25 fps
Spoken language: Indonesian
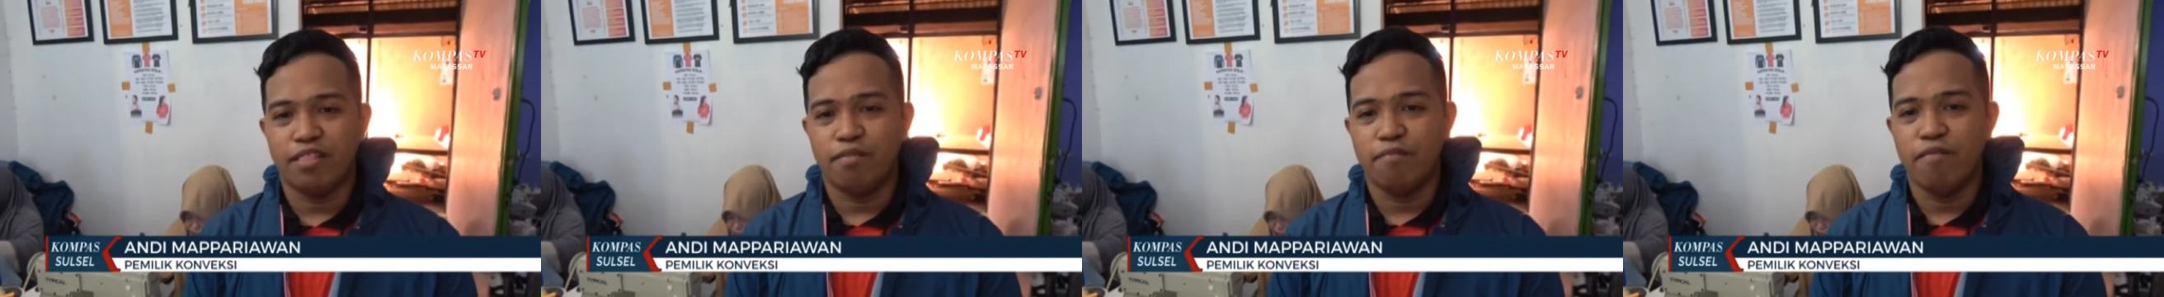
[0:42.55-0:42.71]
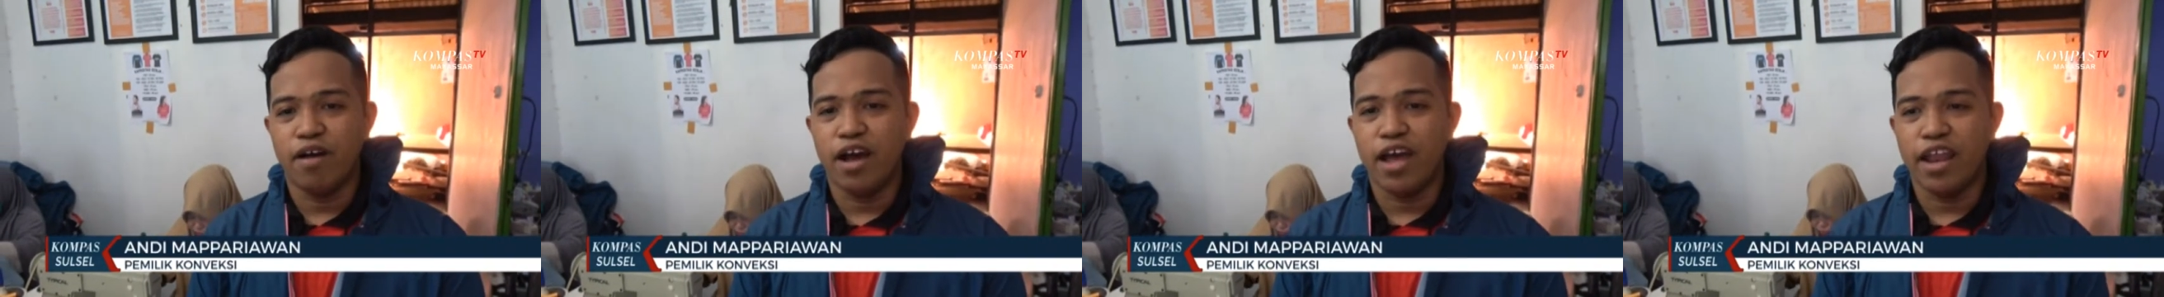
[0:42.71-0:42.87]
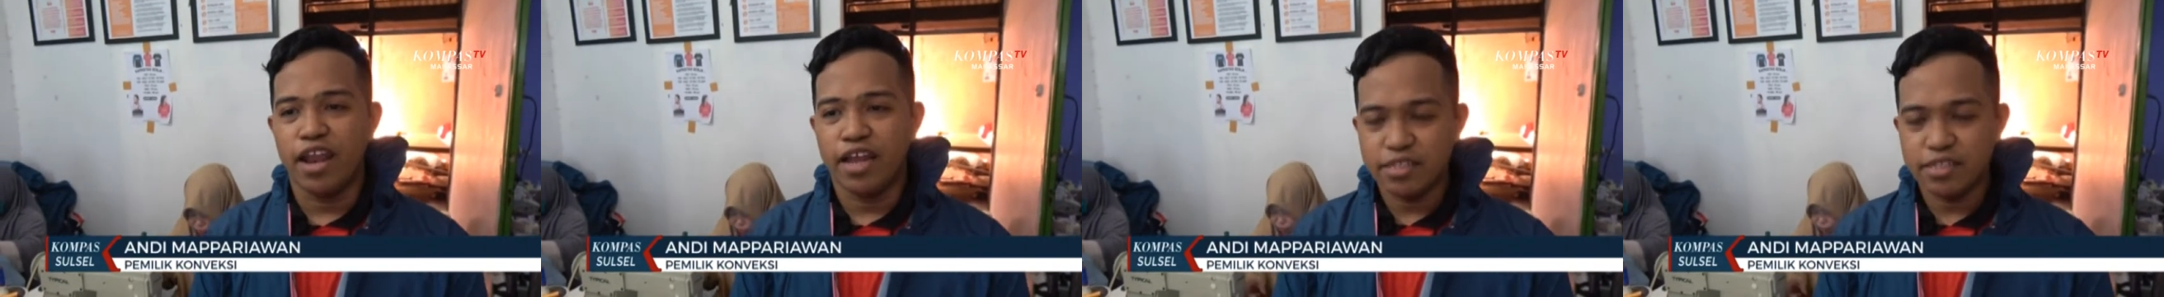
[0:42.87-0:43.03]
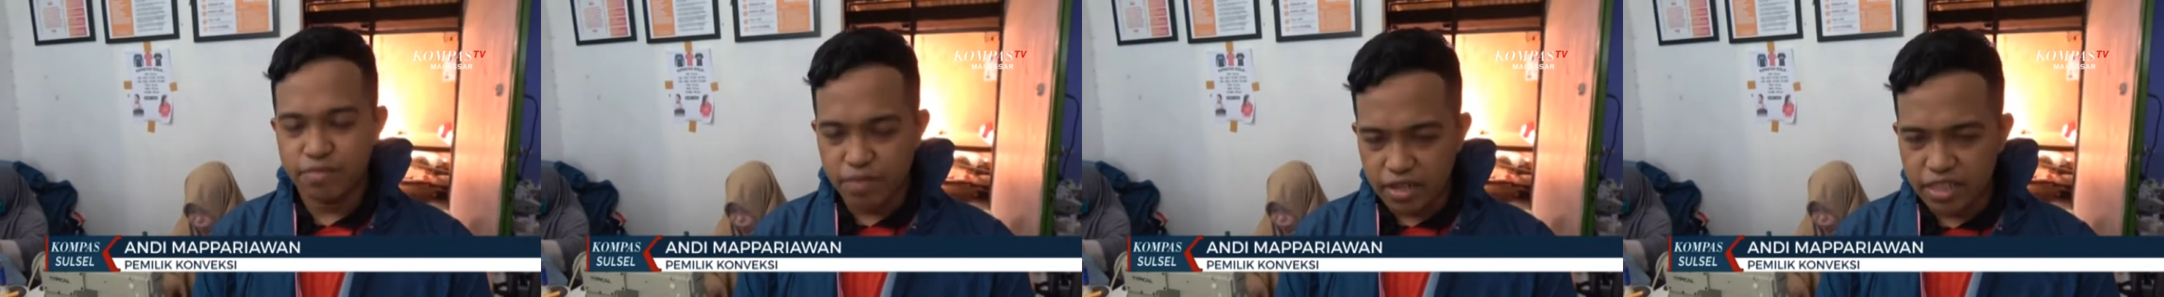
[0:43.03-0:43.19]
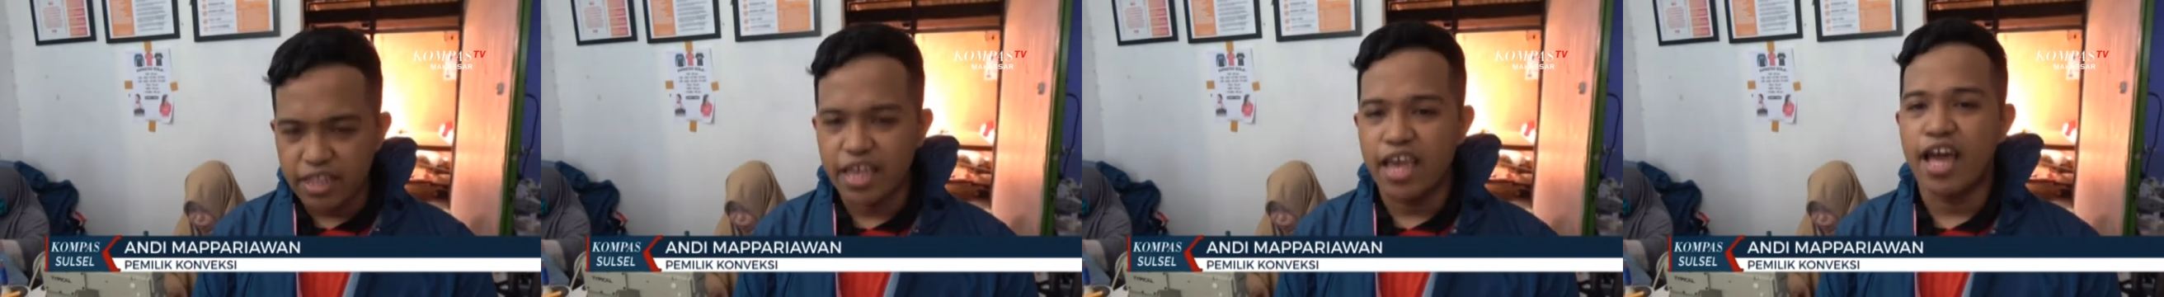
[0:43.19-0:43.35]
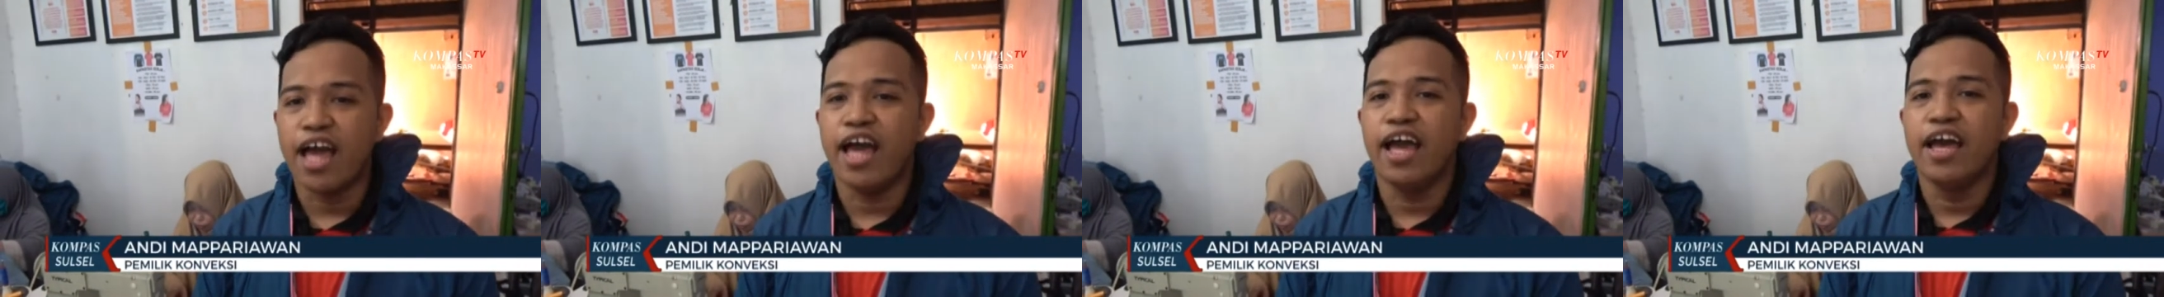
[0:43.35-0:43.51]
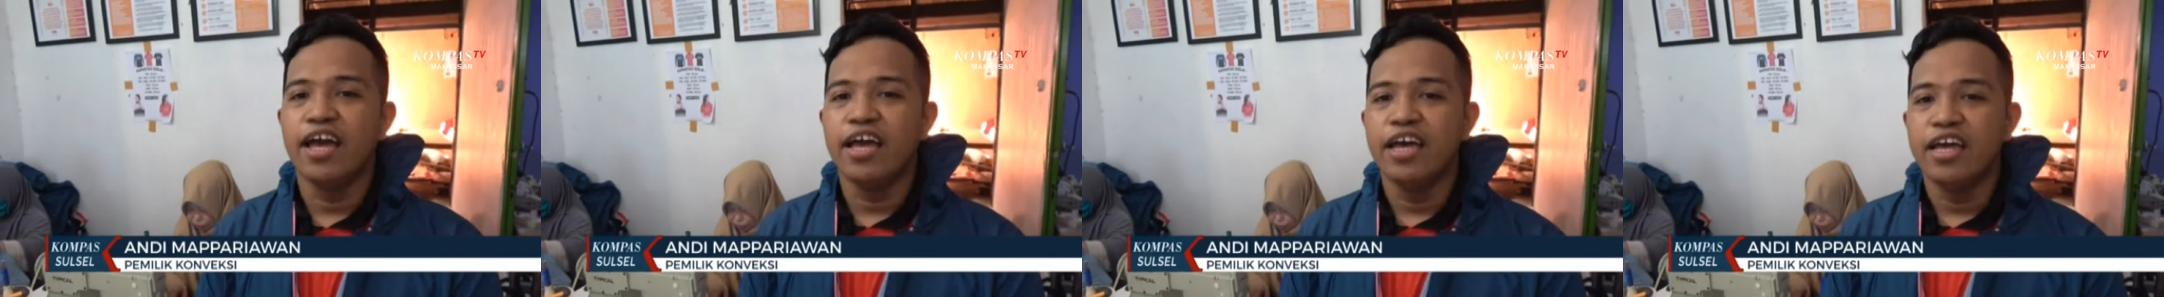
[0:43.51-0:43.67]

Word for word: bahan asmat ya.